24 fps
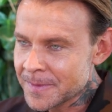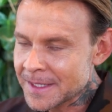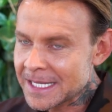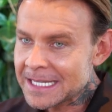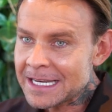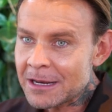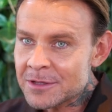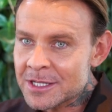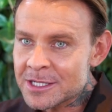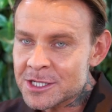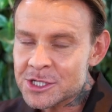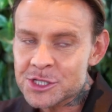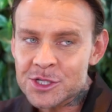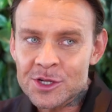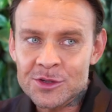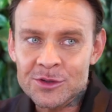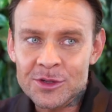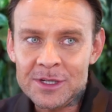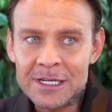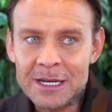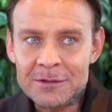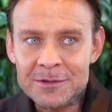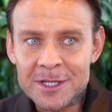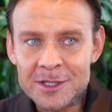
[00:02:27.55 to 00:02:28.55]
Klaudia Nieścior,
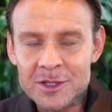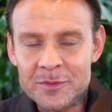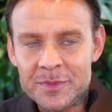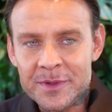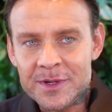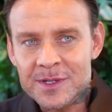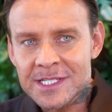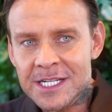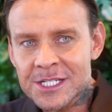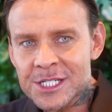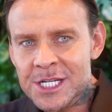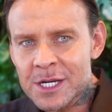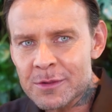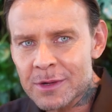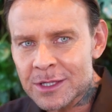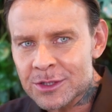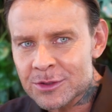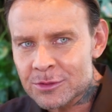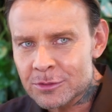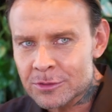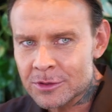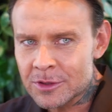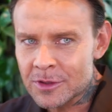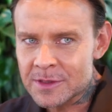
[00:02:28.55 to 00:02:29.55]
no Klaudia dopiero zaczęła,
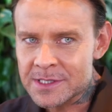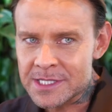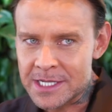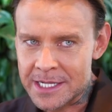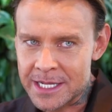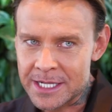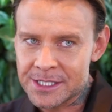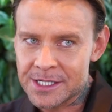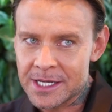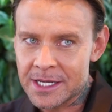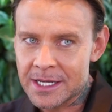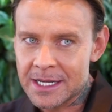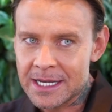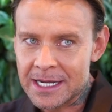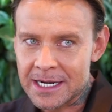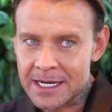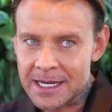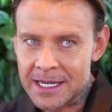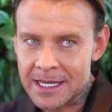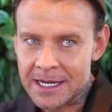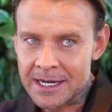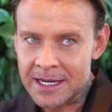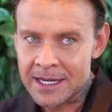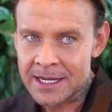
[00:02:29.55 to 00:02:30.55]
trudno oceniać jej
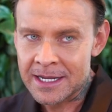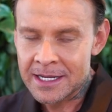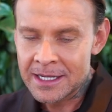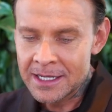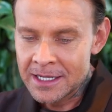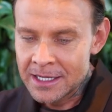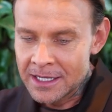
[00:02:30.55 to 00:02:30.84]
karierę,